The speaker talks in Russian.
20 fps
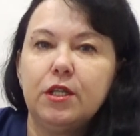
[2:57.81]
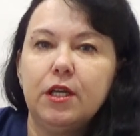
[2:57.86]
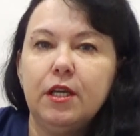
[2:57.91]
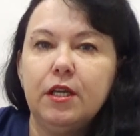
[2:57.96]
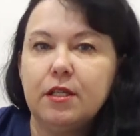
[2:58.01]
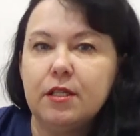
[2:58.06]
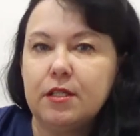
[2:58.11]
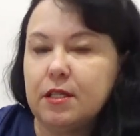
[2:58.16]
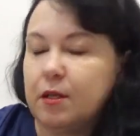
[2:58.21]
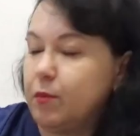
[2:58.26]

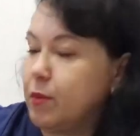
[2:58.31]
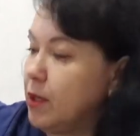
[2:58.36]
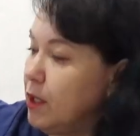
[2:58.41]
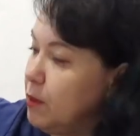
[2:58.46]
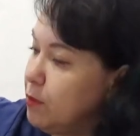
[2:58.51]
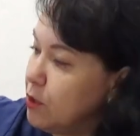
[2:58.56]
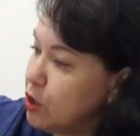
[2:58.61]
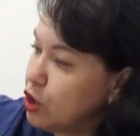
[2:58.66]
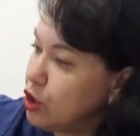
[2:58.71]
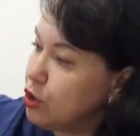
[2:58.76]
занят,
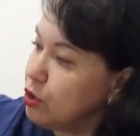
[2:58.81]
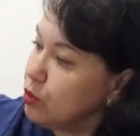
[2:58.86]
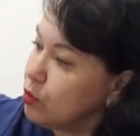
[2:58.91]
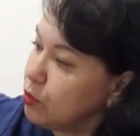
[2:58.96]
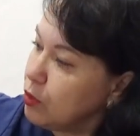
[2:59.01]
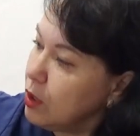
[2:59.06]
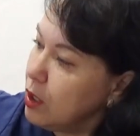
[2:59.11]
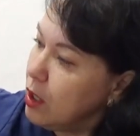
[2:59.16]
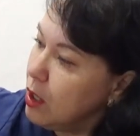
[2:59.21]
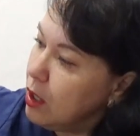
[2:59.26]
забрал
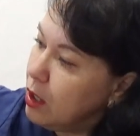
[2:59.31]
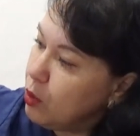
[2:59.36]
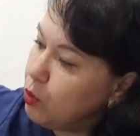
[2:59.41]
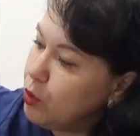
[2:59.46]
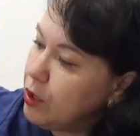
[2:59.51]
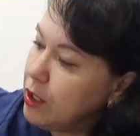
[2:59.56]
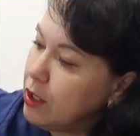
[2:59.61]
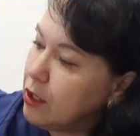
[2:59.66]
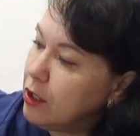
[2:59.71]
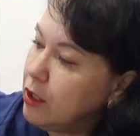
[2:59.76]
машину,
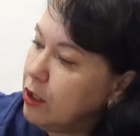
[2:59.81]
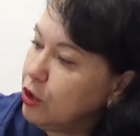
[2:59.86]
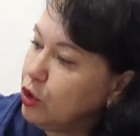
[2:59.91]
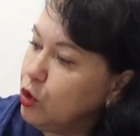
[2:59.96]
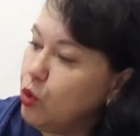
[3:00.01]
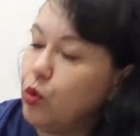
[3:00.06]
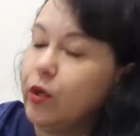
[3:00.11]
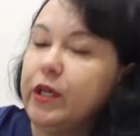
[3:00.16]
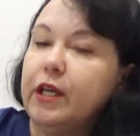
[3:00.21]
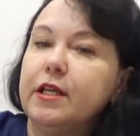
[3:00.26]
уехал,
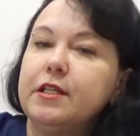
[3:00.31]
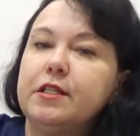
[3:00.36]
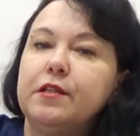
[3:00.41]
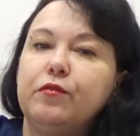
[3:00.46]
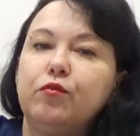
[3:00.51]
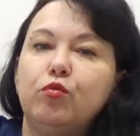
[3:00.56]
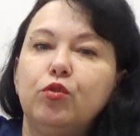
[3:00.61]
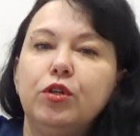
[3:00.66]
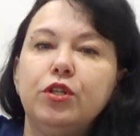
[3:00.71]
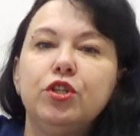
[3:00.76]
но я
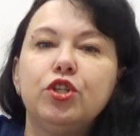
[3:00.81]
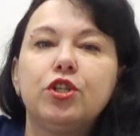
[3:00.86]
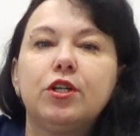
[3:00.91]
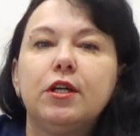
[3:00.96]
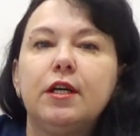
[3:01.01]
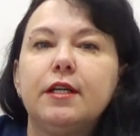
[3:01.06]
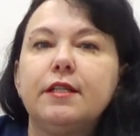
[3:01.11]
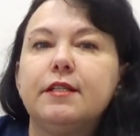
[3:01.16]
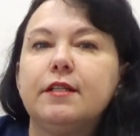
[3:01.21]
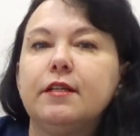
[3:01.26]
сегодня же
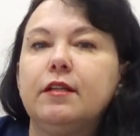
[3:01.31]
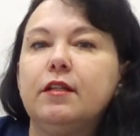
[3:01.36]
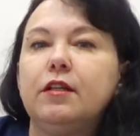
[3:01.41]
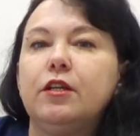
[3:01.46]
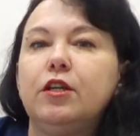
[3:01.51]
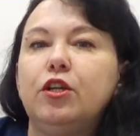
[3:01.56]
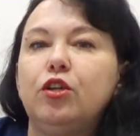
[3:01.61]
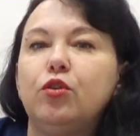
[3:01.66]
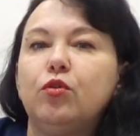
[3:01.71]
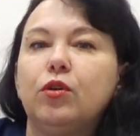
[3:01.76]
хотела
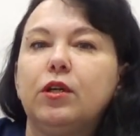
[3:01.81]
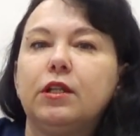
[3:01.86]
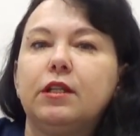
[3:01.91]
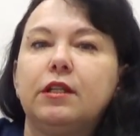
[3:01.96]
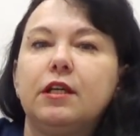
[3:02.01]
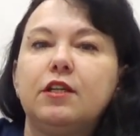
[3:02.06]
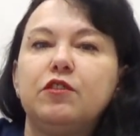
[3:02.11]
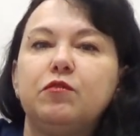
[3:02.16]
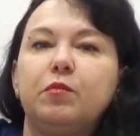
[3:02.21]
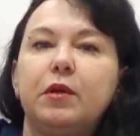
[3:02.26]
ее
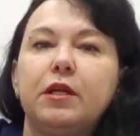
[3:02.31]
отдать в